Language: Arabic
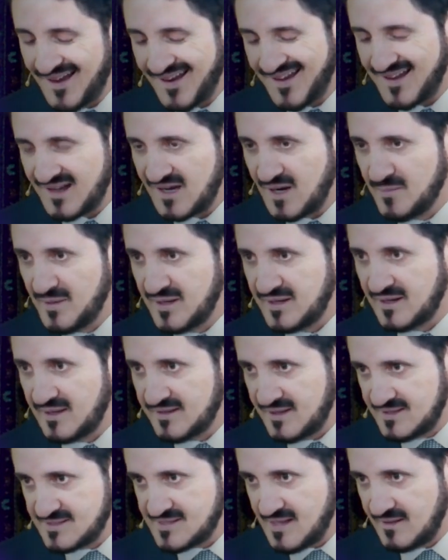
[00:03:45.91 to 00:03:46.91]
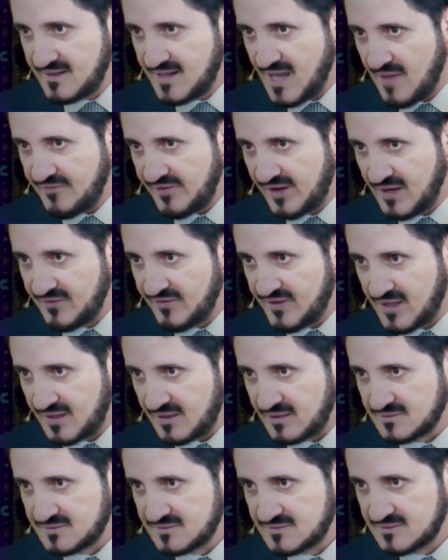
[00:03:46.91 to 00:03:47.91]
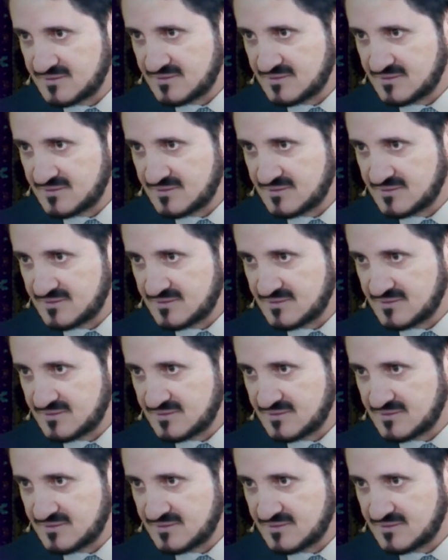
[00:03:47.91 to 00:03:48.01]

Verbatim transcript: أكرما هذا الإنسان الكافر على فكرة